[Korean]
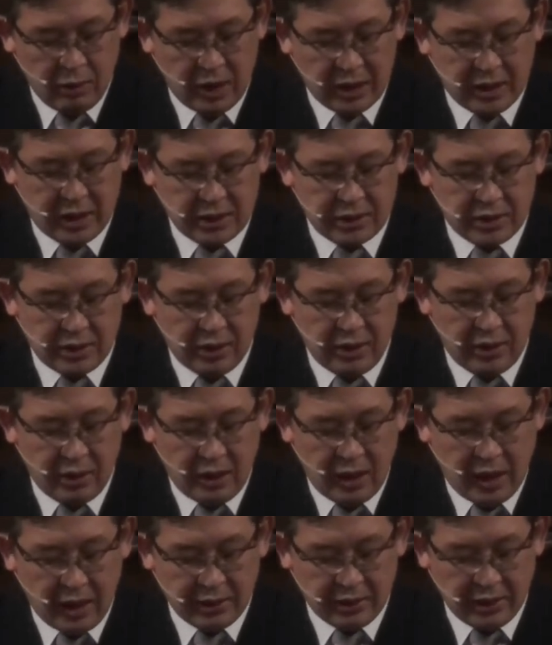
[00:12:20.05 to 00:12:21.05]

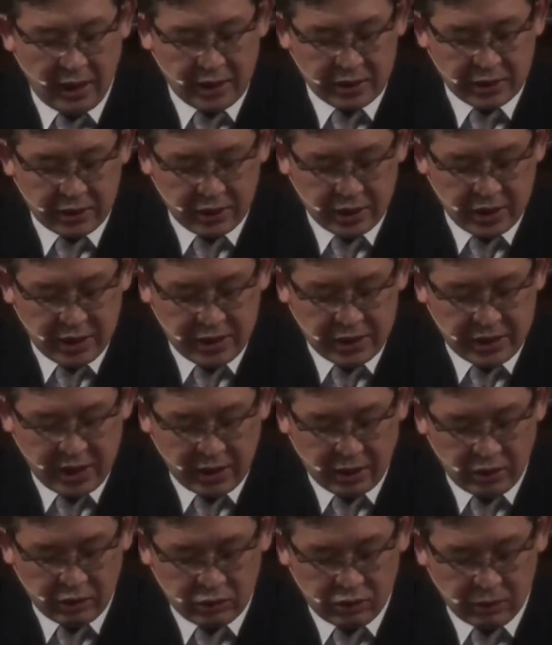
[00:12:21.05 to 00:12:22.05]
여호와께서 하늘에서
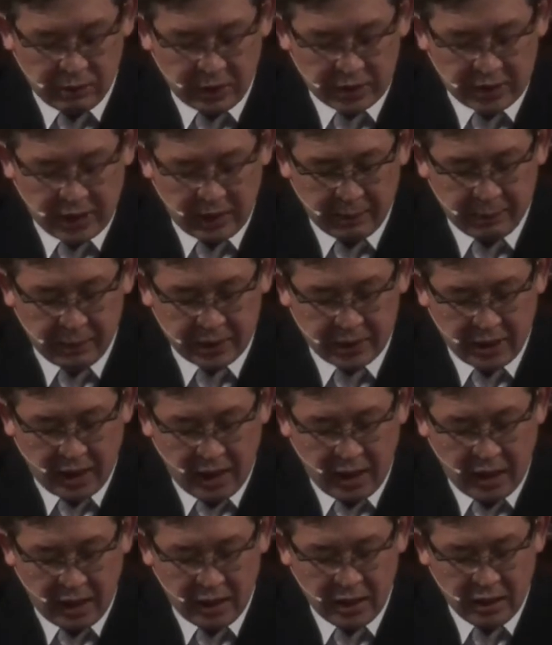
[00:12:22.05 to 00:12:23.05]
인생을 굽어
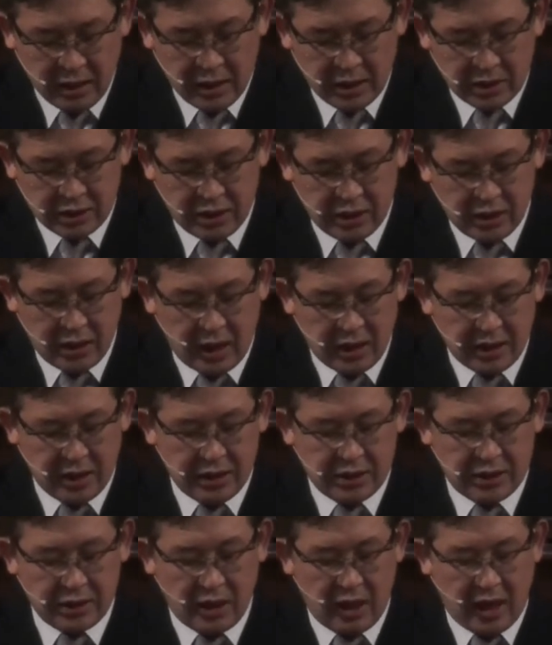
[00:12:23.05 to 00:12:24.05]
살피사
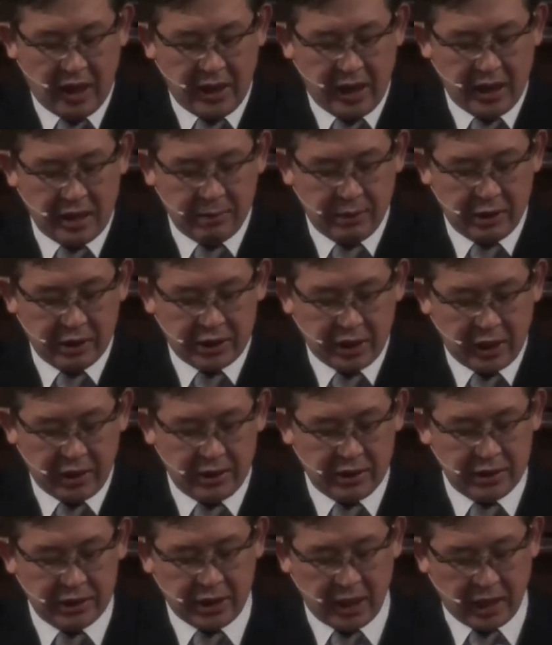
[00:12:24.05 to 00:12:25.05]
지각이 있어 하나님을
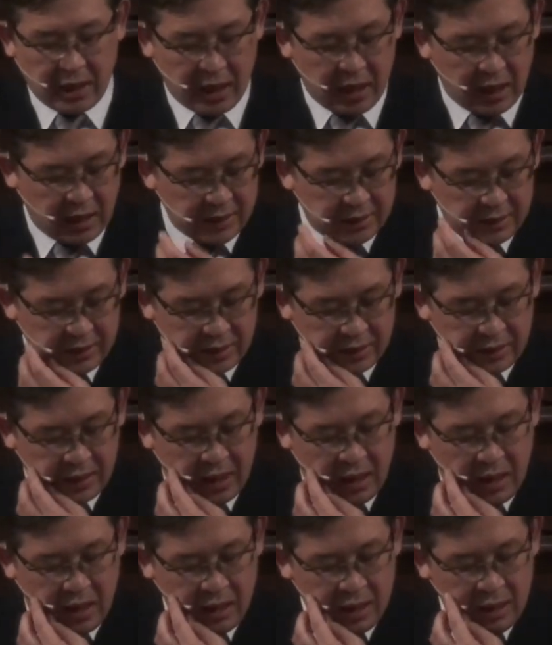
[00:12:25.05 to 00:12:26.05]
찾는 자가
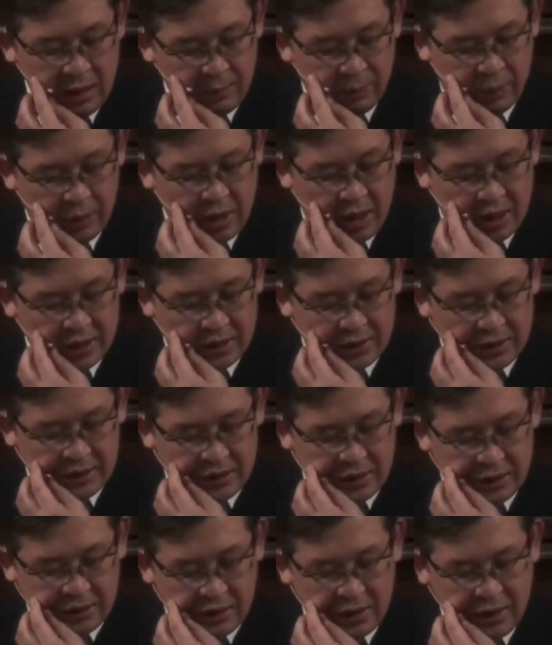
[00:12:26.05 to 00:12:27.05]
있는가 보리
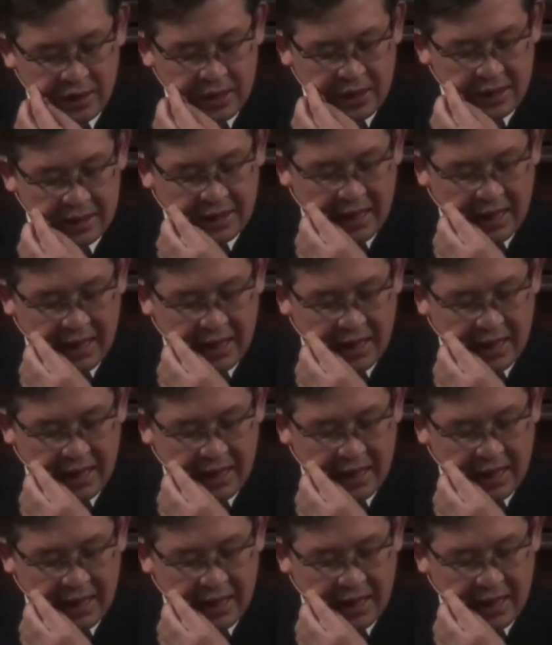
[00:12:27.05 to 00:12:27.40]
하신즉